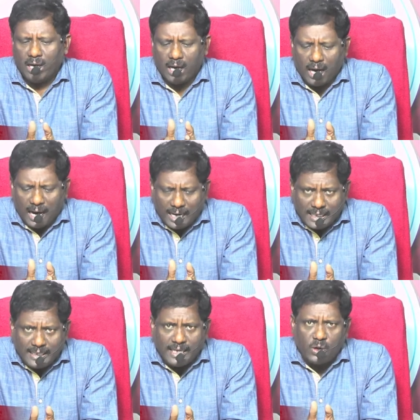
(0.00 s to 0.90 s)
ఆ
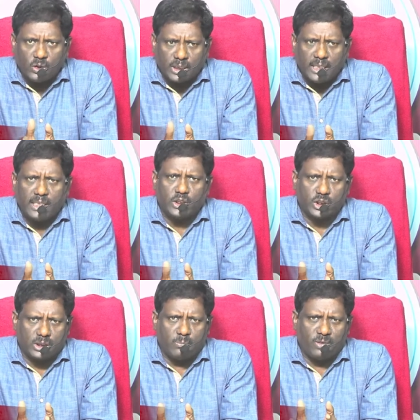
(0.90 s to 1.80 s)
క్రియను
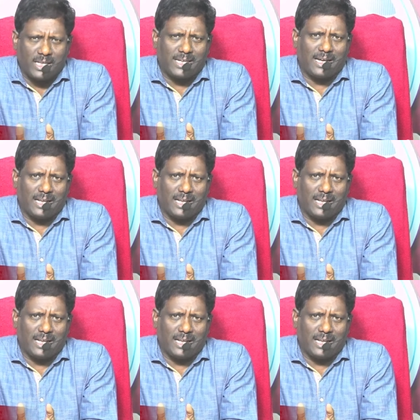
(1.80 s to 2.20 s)
జరిగించటం వెనకాల